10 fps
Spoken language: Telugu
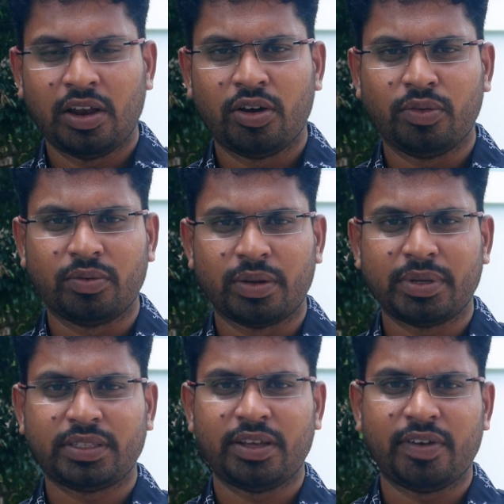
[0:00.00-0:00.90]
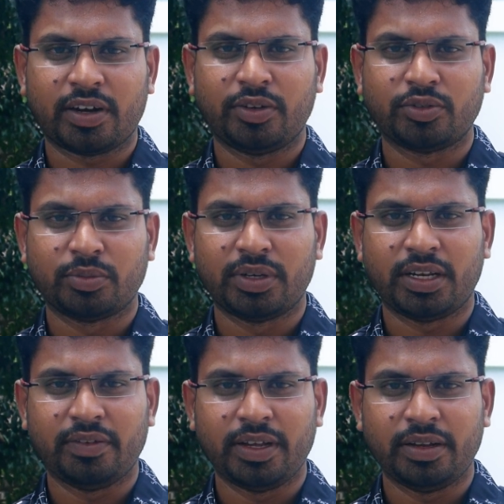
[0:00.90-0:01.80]
హలో నమస్తే వెల్కమ్ టు సుమన్
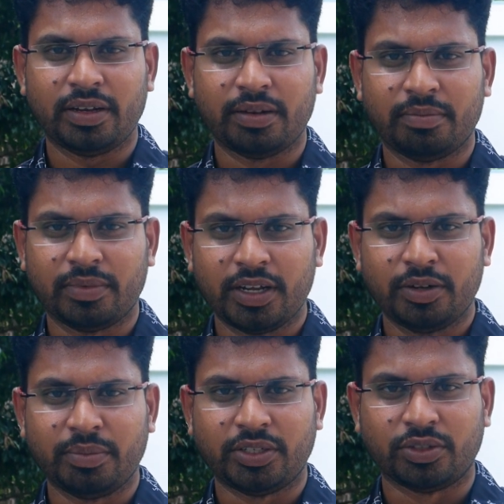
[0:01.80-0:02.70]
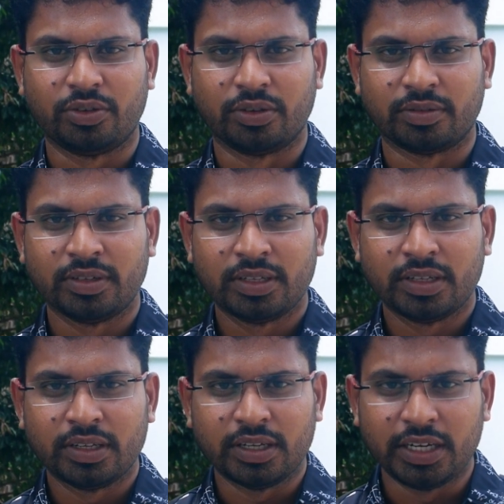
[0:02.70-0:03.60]
టీవీ నేను మీ షుకూర్
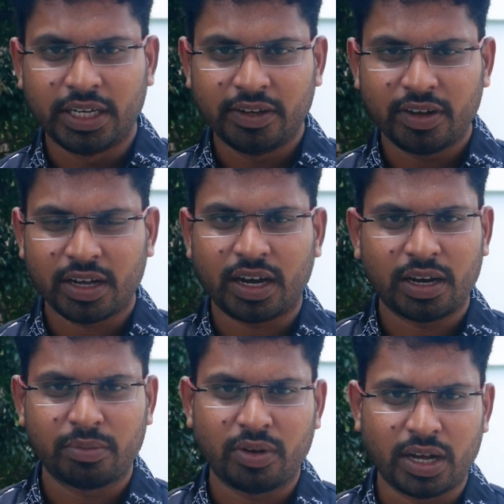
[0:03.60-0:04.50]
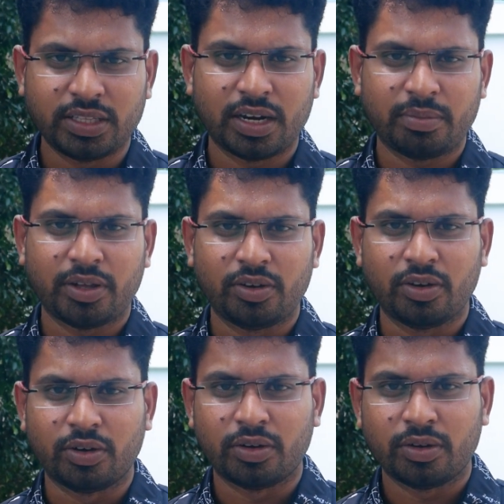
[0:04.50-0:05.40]
ఇటీవల కాలంలో హైదరాబాద్
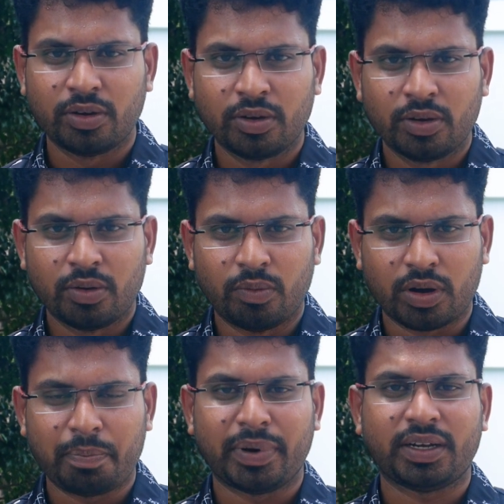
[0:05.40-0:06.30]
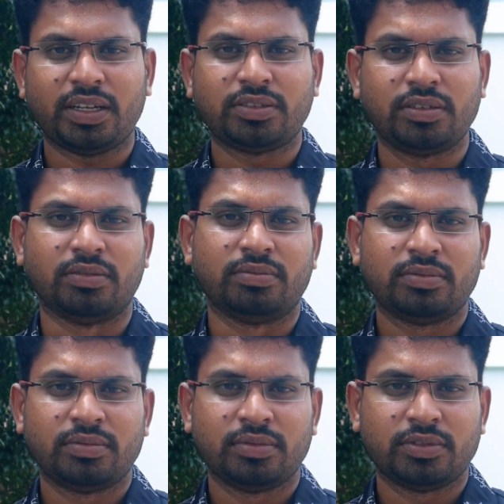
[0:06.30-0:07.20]
లో ఒక
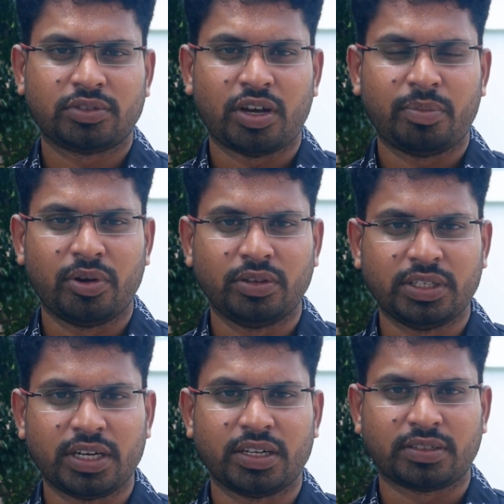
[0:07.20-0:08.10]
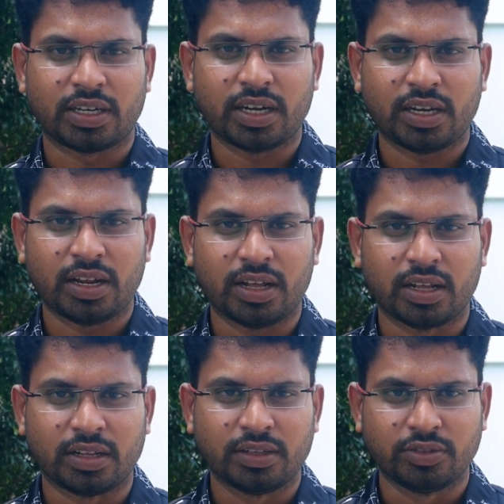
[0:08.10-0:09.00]
షాప్ లో జరిగిన సంఘటన
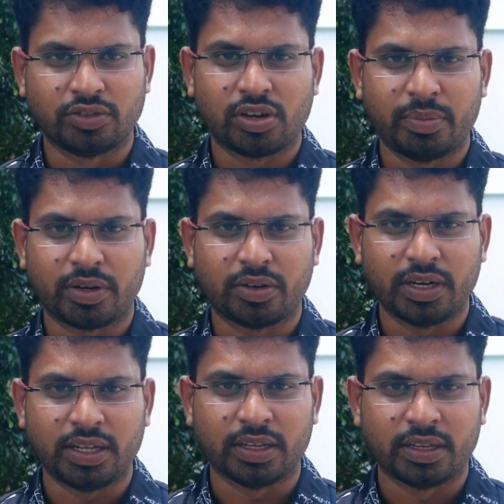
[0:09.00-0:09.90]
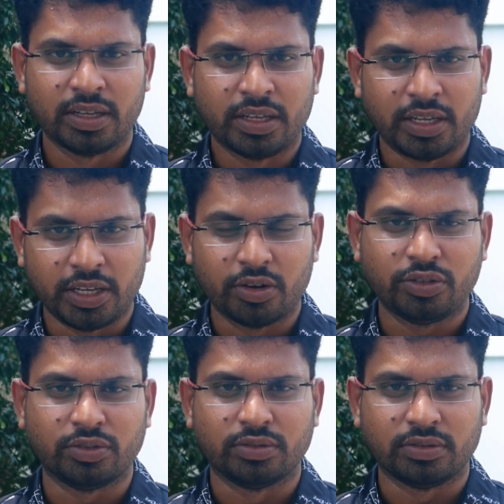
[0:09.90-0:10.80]
దృష్టిలో పెట్టుకొని
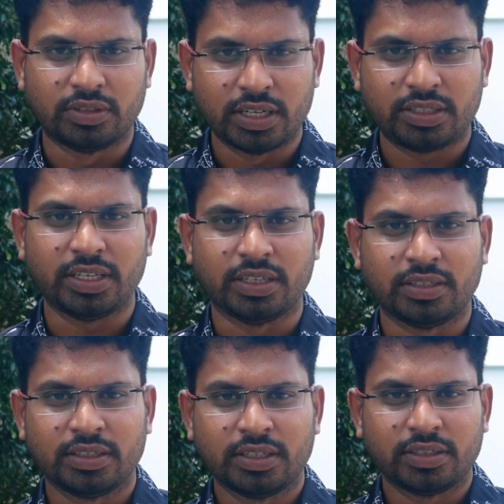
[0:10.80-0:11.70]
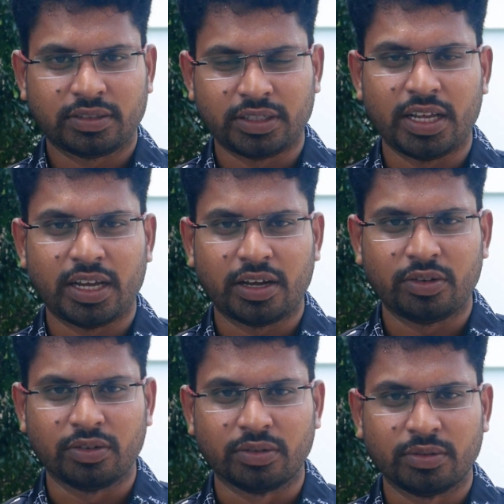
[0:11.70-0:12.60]
ఈరోజు దర్శి సిఏ
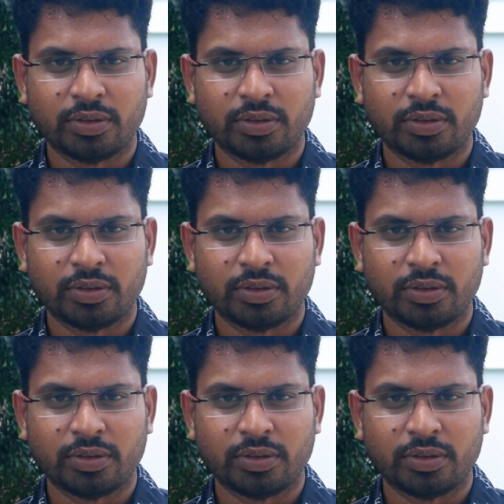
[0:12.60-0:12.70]
గారు